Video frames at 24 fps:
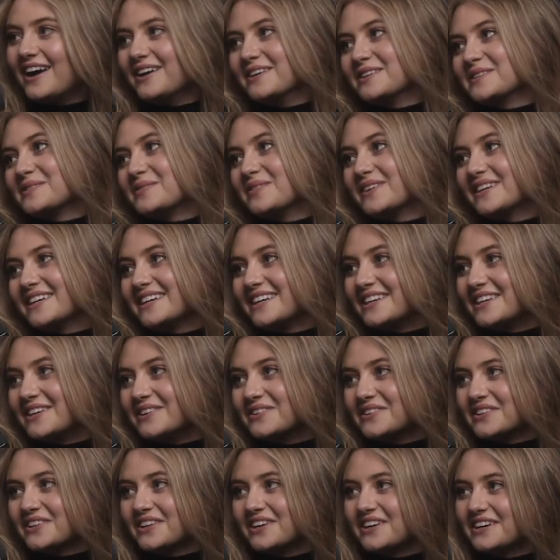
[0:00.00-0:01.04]
первый раз
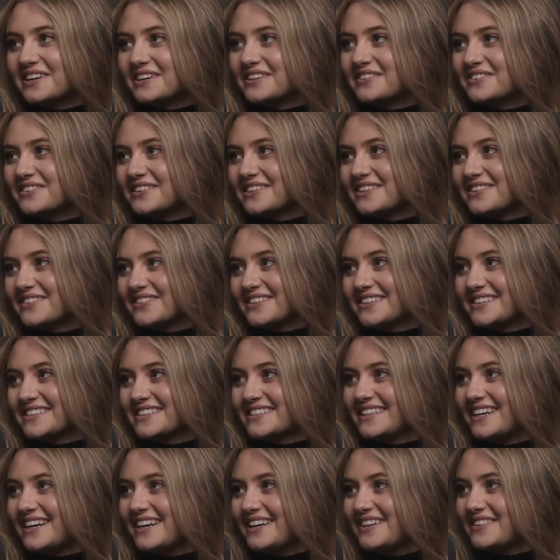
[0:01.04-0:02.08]
ты пришла со мной.
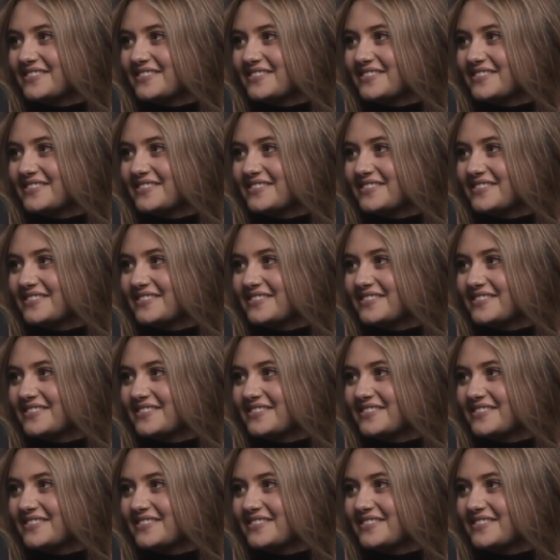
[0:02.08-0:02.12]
